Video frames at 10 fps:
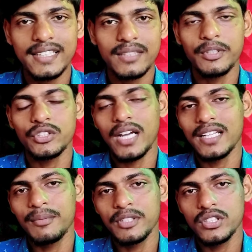আগে দেখতে পাচ্ছ
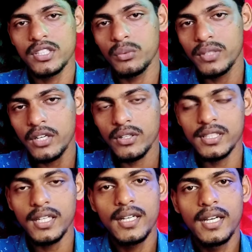কালকে ভিডিওতে যে উইনার
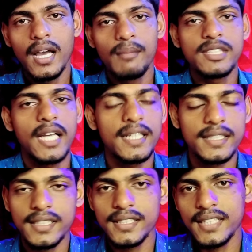হয়েছে আমি
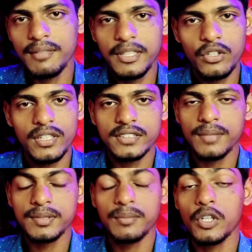চ্যানেলটা দিয়ে দিচ্ছি এই ভিডিও
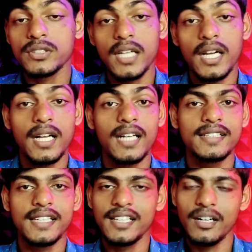ডিসক্রিপশন বক্সে আর
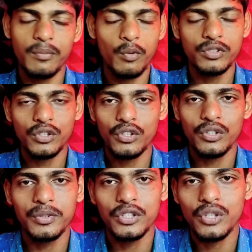কালকে টেলিগ্রামে প্রমোশন
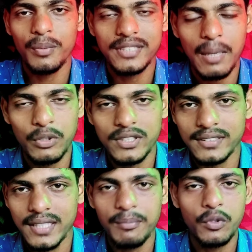করে দেবো তো সবাই সাপোর্ট
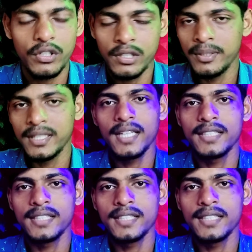সাবস্ক্রাইব করে দেবে